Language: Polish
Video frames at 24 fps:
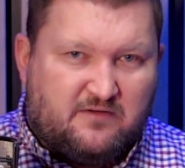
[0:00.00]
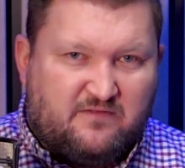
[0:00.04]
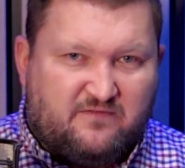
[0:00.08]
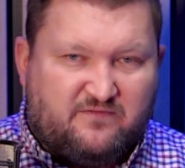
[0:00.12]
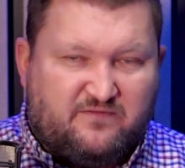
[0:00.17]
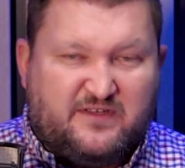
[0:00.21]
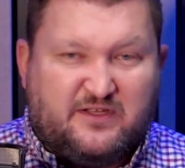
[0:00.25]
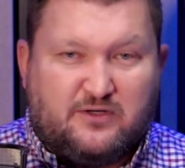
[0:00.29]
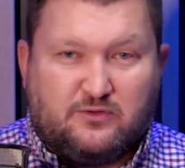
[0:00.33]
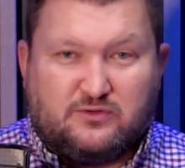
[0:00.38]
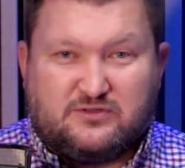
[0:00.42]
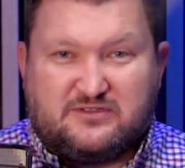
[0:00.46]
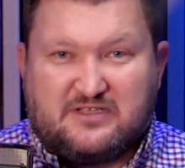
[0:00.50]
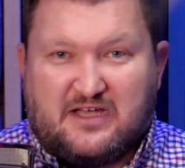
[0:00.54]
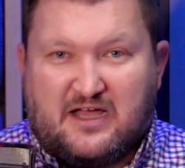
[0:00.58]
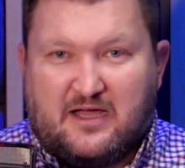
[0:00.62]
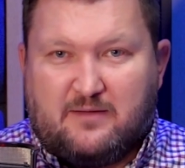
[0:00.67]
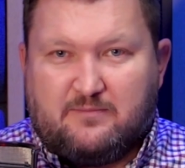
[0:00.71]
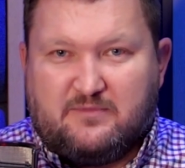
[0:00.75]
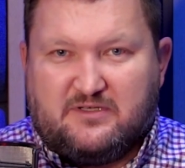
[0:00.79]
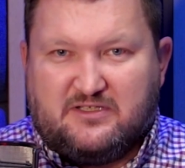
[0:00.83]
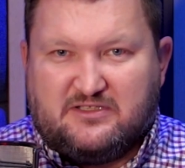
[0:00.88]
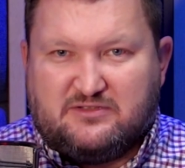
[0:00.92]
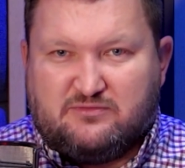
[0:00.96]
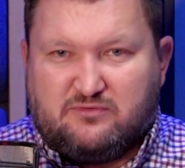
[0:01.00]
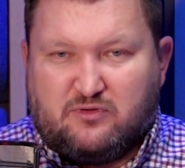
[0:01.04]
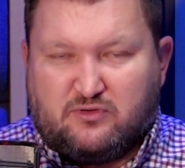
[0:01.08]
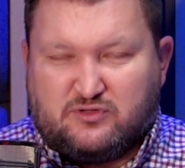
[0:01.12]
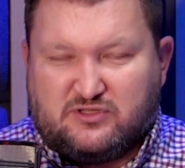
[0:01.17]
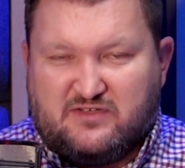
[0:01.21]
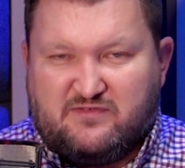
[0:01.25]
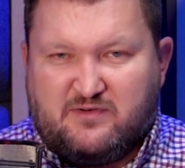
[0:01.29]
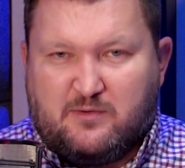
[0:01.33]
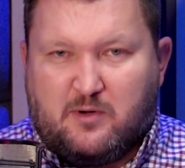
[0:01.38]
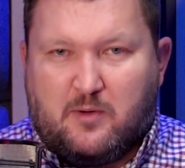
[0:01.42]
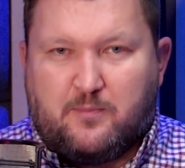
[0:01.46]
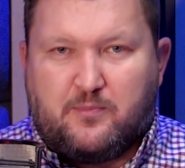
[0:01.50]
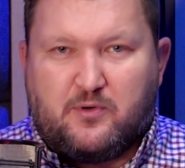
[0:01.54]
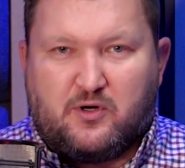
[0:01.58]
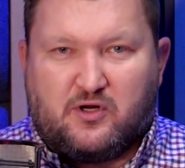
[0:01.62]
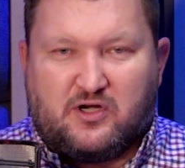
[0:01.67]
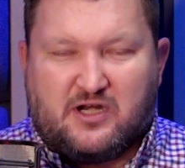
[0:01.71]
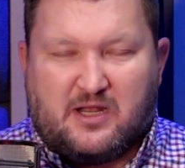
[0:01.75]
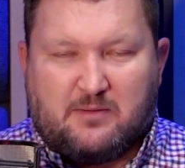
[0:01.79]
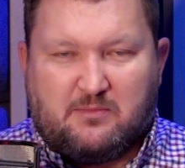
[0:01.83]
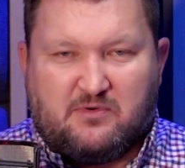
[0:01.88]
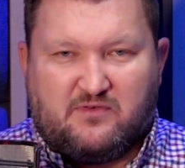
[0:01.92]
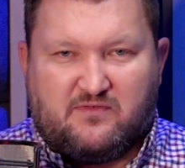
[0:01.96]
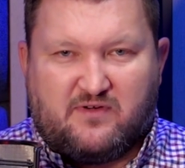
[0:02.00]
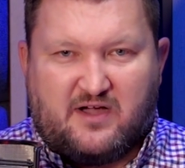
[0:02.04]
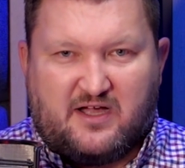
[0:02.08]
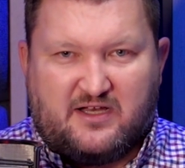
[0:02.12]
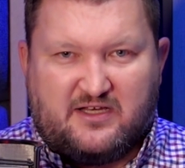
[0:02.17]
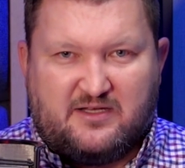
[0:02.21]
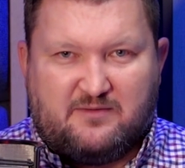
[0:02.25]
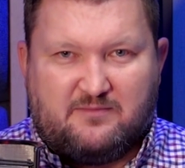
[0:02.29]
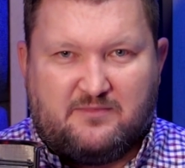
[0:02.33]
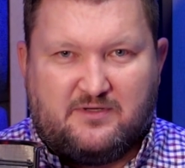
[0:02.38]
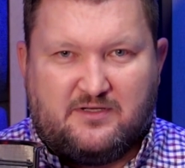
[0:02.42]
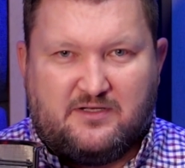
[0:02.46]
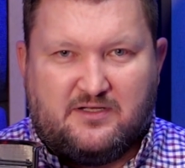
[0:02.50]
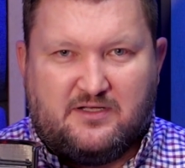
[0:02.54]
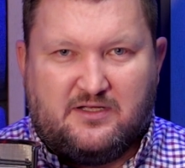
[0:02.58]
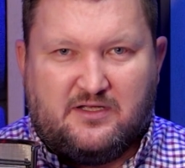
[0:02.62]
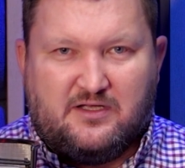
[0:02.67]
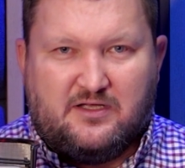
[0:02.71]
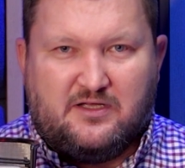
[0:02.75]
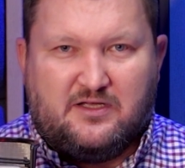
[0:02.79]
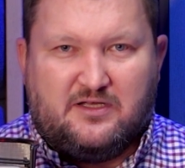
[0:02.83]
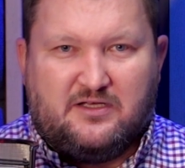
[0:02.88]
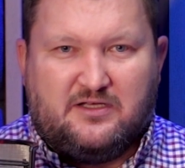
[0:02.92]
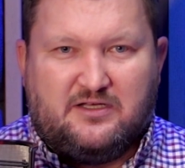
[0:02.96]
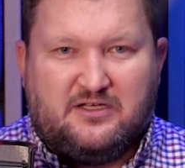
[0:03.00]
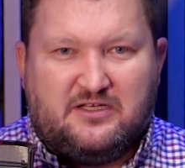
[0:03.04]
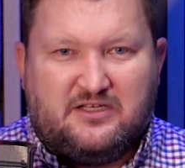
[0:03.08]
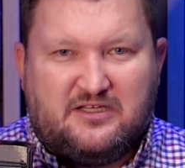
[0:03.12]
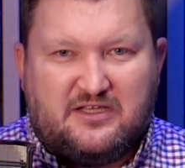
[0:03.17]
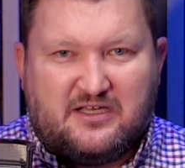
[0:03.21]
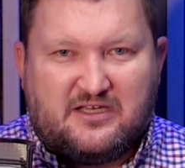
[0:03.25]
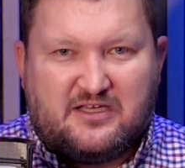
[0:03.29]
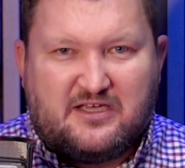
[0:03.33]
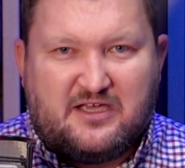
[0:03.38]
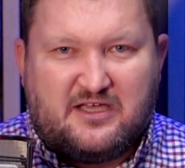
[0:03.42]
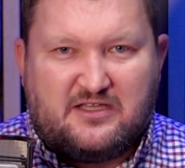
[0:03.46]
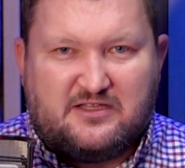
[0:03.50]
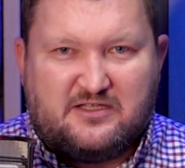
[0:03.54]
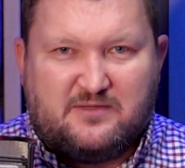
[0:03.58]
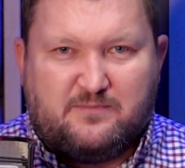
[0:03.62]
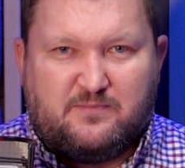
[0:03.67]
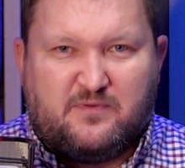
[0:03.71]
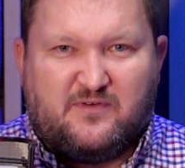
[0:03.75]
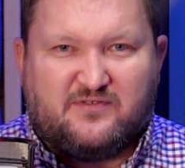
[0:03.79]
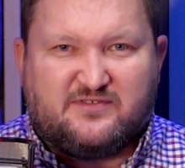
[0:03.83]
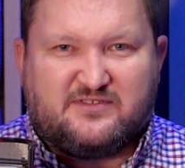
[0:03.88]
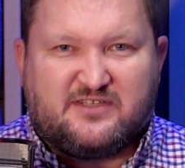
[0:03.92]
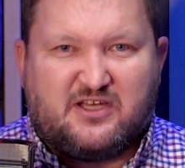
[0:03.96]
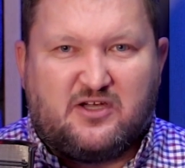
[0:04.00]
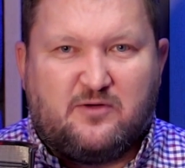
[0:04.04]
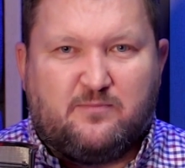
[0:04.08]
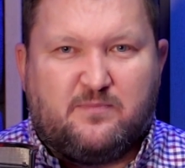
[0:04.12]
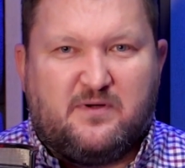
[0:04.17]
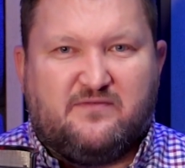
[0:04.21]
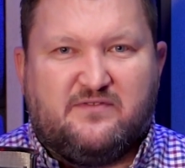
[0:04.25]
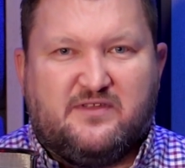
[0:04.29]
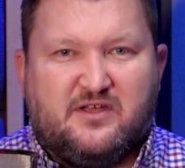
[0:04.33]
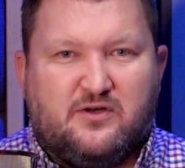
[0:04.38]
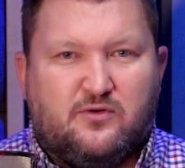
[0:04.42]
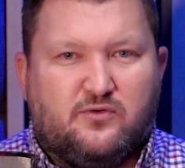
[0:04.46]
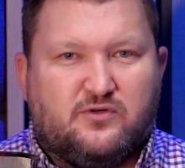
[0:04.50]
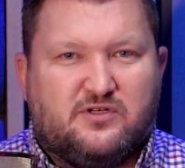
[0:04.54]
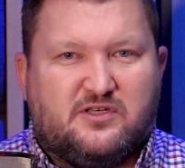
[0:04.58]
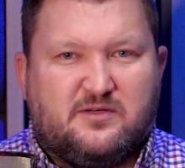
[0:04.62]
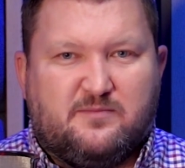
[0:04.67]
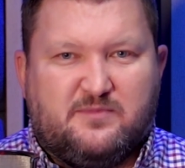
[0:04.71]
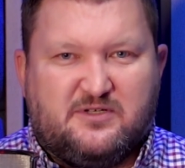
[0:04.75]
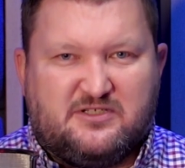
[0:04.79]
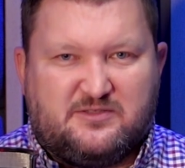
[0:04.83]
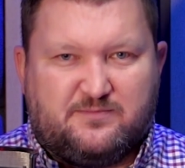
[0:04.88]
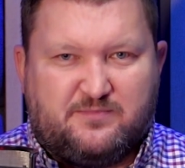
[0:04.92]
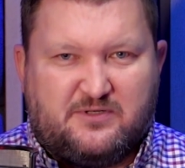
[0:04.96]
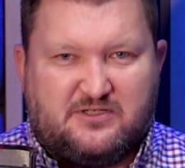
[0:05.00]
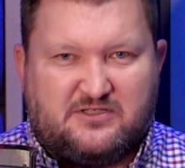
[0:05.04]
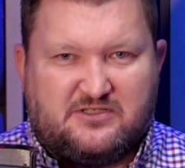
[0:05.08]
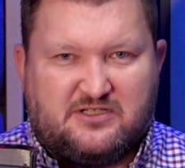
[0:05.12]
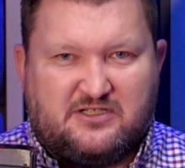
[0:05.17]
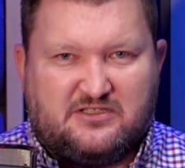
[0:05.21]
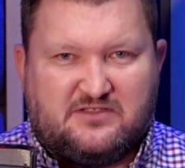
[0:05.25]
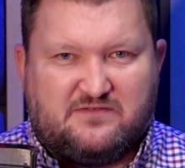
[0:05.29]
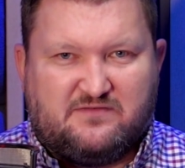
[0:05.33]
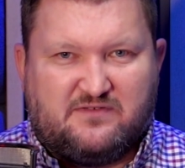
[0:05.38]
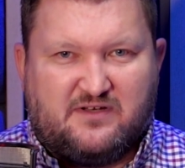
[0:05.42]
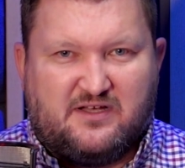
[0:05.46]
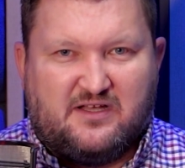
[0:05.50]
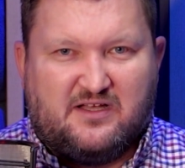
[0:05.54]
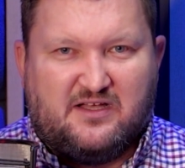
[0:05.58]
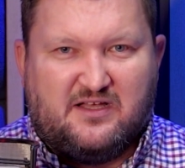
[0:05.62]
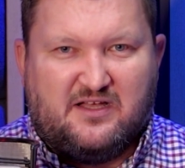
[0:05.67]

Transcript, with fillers: wirusami, złośliwym oprogramowaniem i niekiedy powstają pewne luki bezpieczeństwa.